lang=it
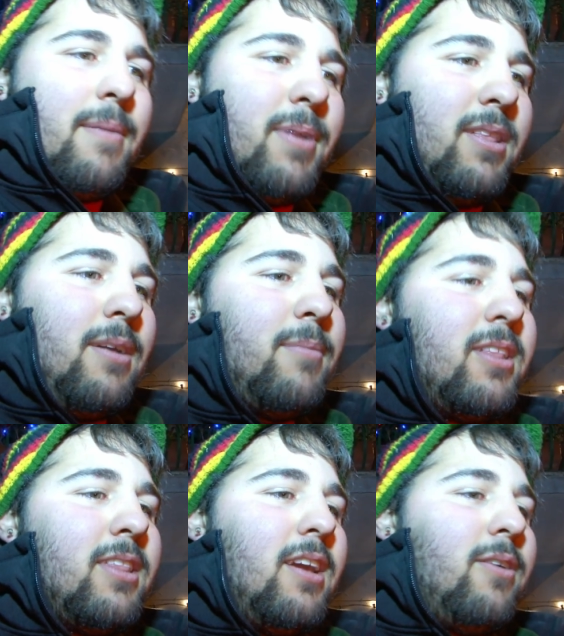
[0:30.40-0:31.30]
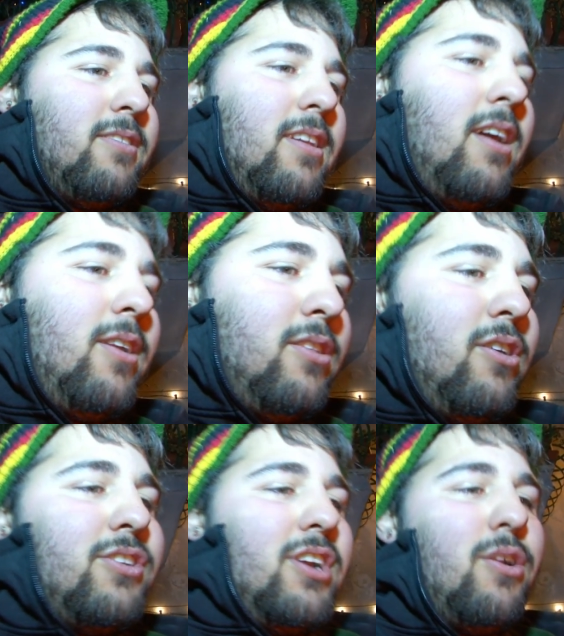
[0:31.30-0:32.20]
Praticamente questa è una
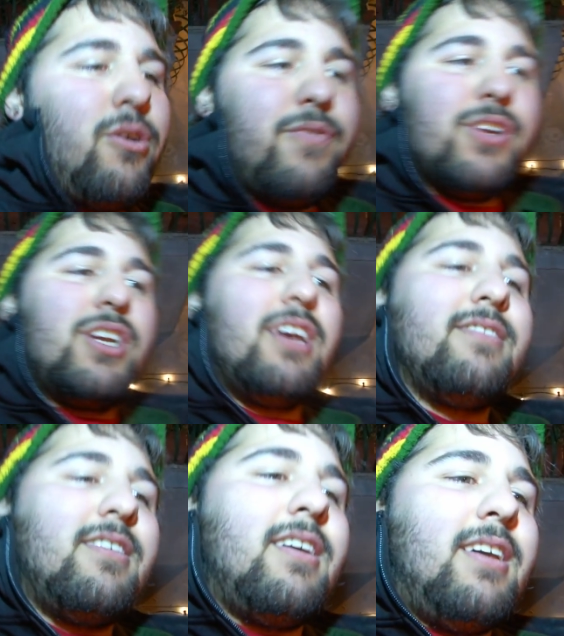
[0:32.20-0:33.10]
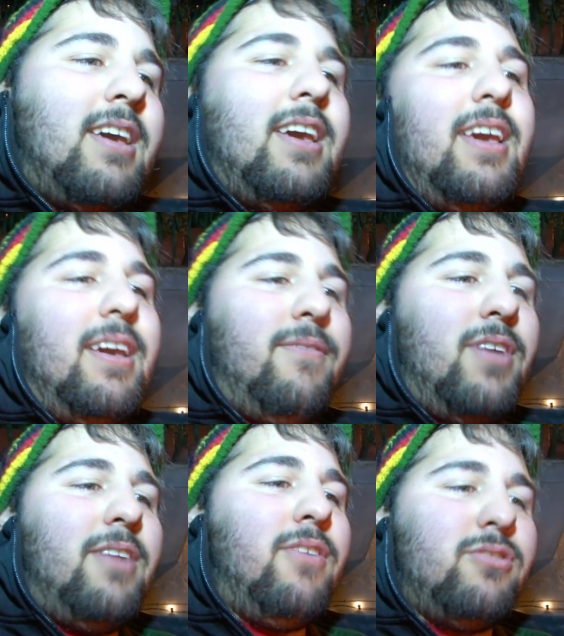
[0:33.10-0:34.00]
torcia norvegese e
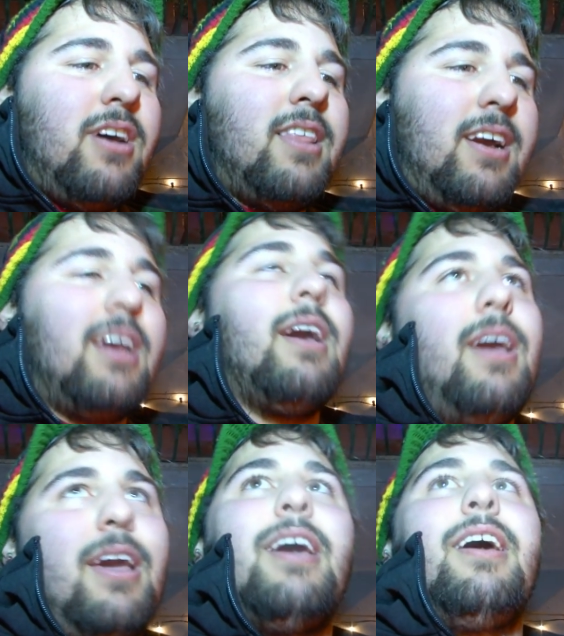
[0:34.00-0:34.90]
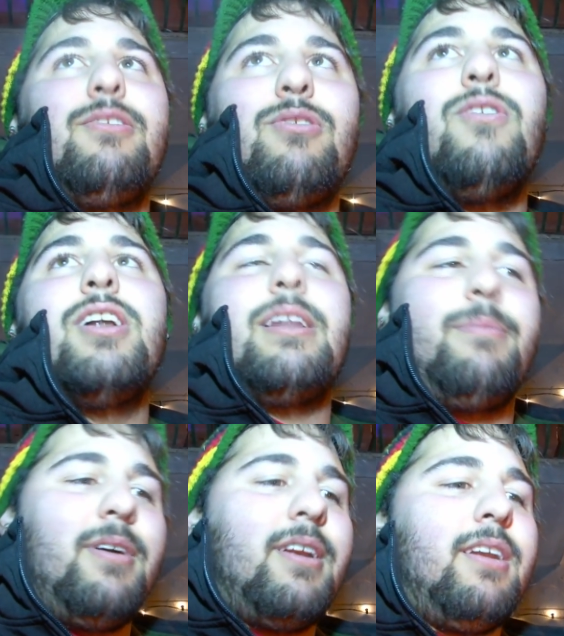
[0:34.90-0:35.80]
veniva usata anche a sua volta
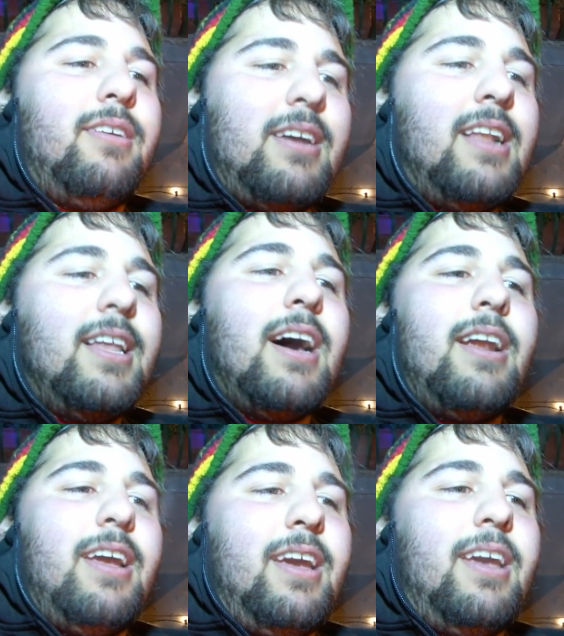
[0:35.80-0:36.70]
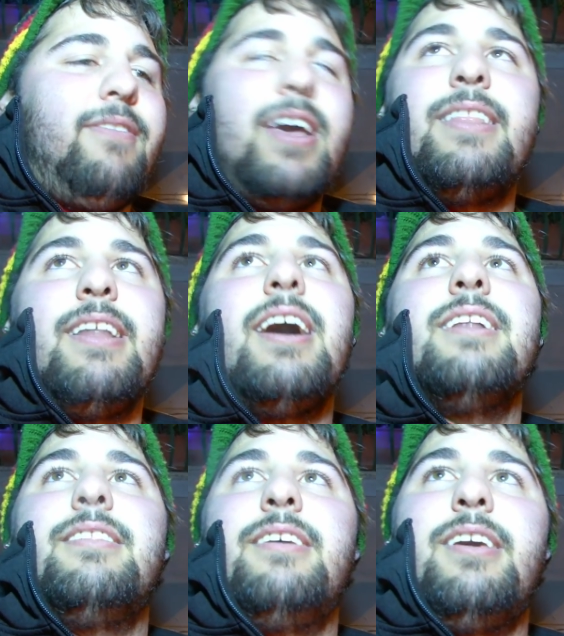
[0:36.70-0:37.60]
per scaldare i
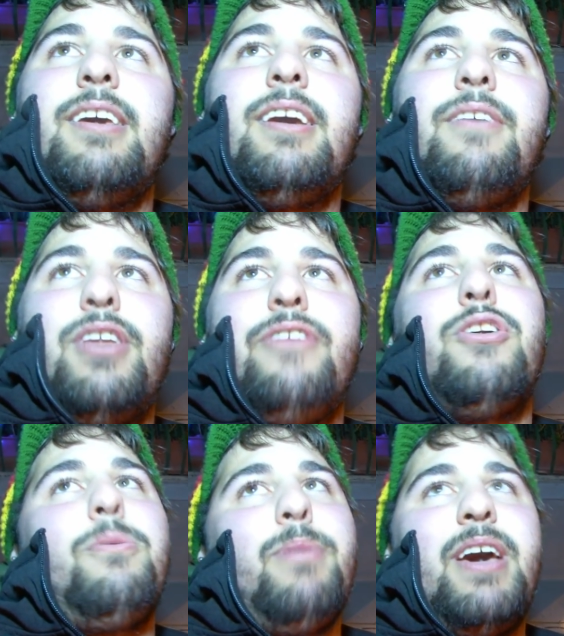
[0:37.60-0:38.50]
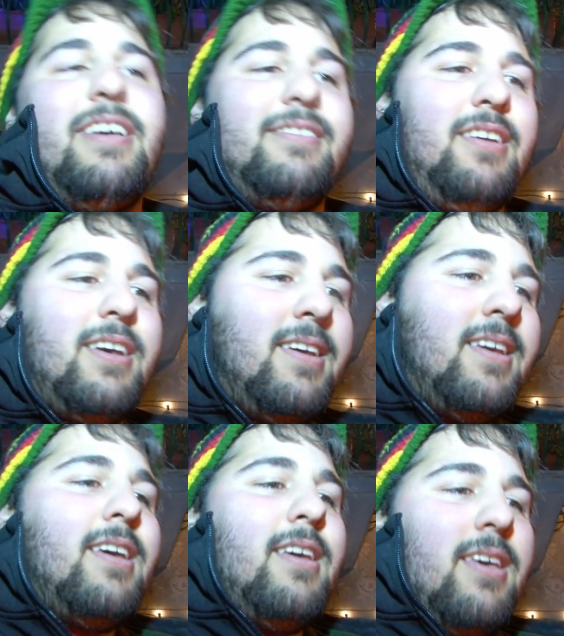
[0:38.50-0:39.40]
viandanti che venivano in paese.
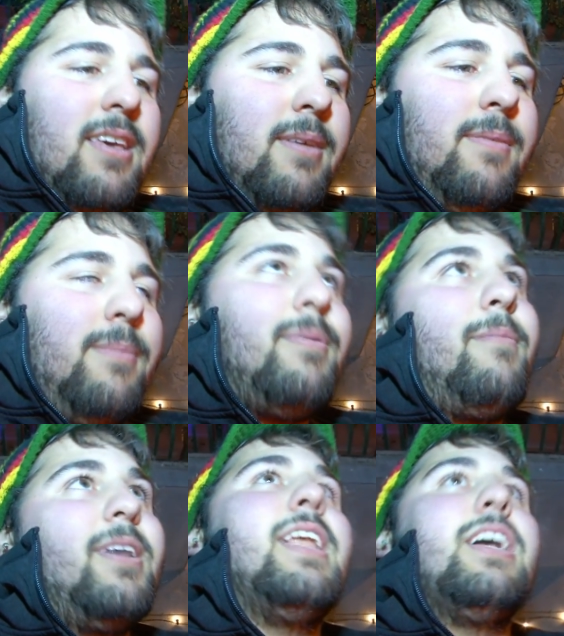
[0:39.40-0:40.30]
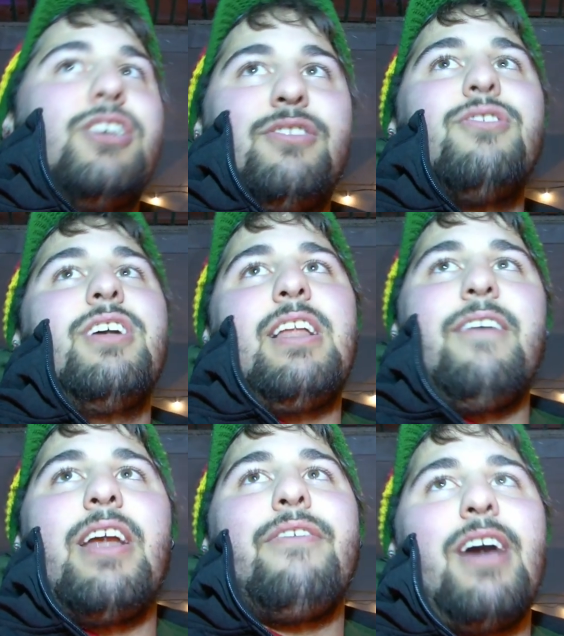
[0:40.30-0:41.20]
Eh, prima dell'accensione della
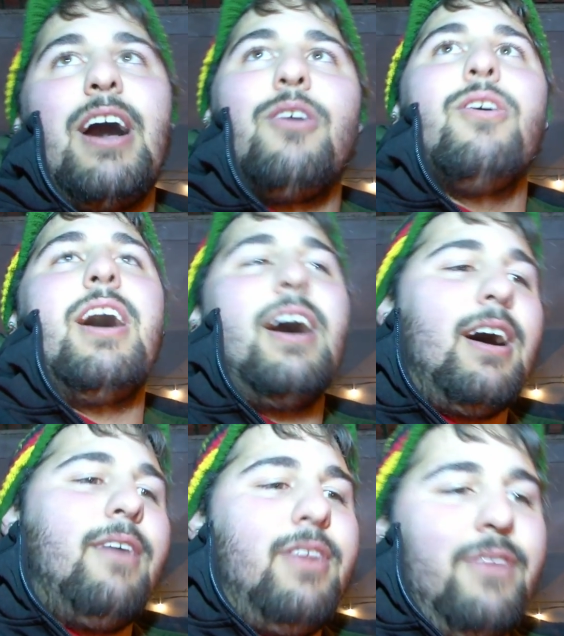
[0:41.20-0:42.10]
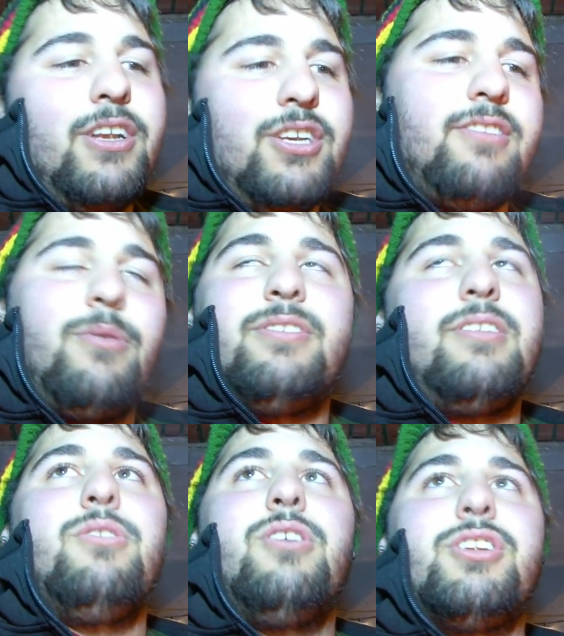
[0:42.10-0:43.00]
vera fiaccola veniva accesa
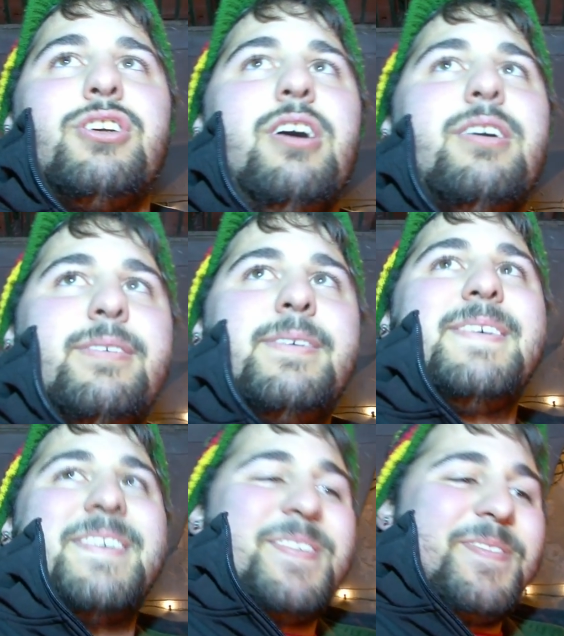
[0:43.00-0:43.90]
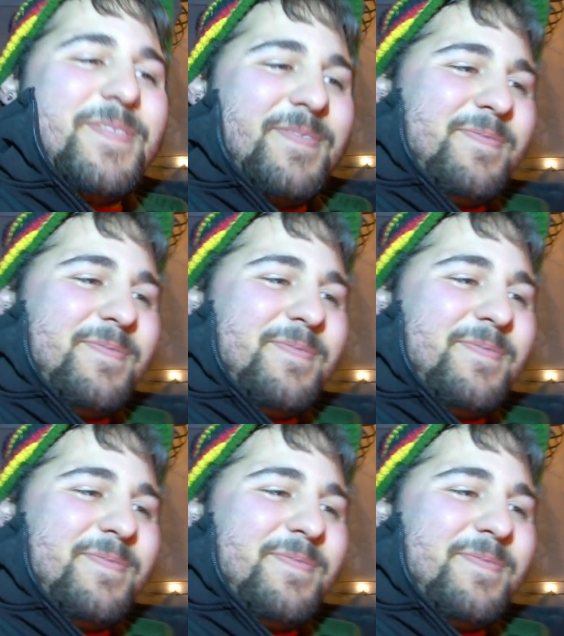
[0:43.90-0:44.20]
questa torcia.